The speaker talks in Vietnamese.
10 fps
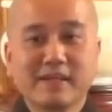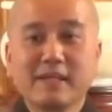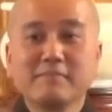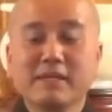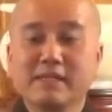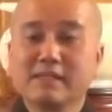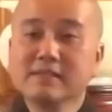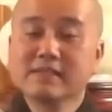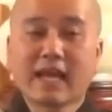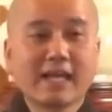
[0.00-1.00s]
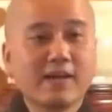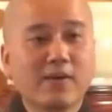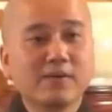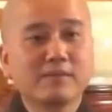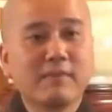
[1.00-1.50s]
Cho nên mình chưa thay
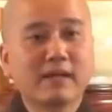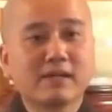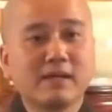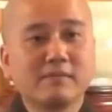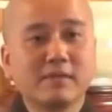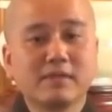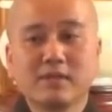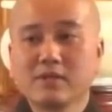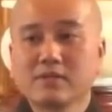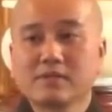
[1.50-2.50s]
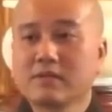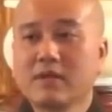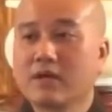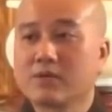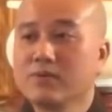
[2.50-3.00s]
đổi được bản thân mình, nói sao
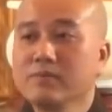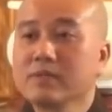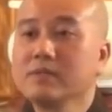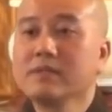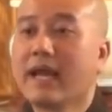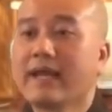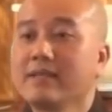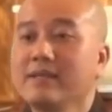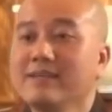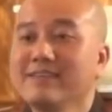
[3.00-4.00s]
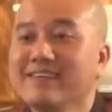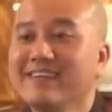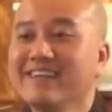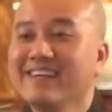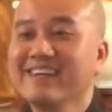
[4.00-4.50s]
đời tôi không biết thương ai hết trơn.
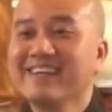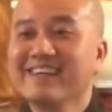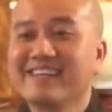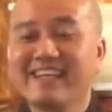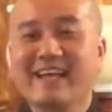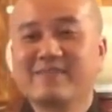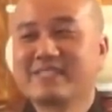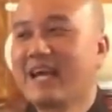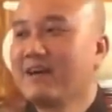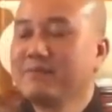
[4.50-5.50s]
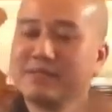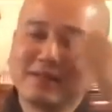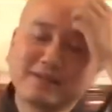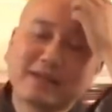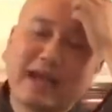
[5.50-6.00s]
Thì làm sao
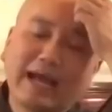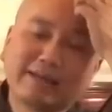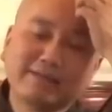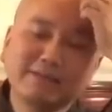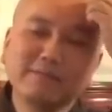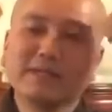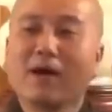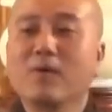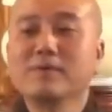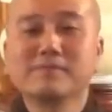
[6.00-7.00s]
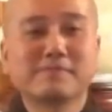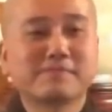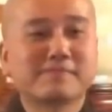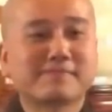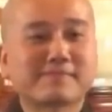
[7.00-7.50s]
mình nói là ai thương mình nổi,
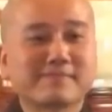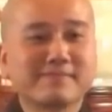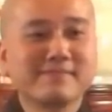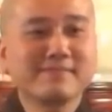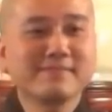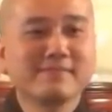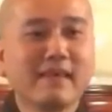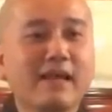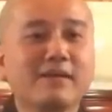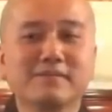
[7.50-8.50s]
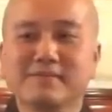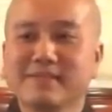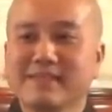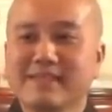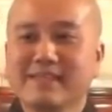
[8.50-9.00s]
phải không?
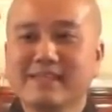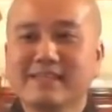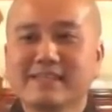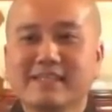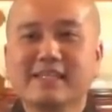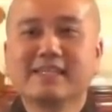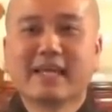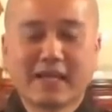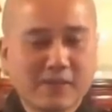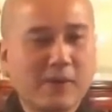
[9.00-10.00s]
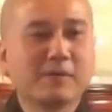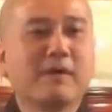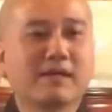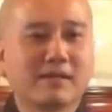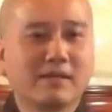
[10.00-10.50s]
Cho nên thay
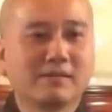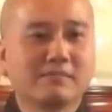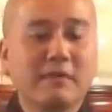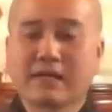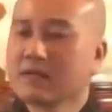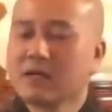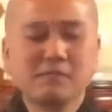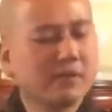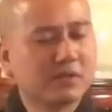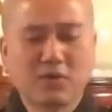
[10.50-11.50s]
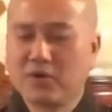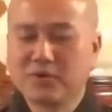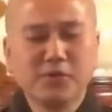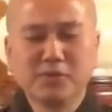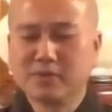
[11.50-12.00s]
đổi bản thân. Bản thân mình
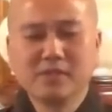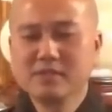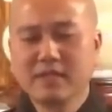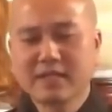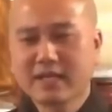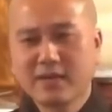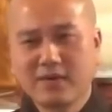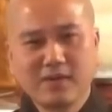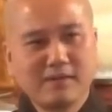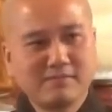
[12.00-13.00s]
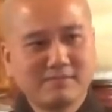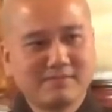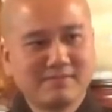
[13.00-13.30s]
còn nhiều thứ để thay đổi lắm.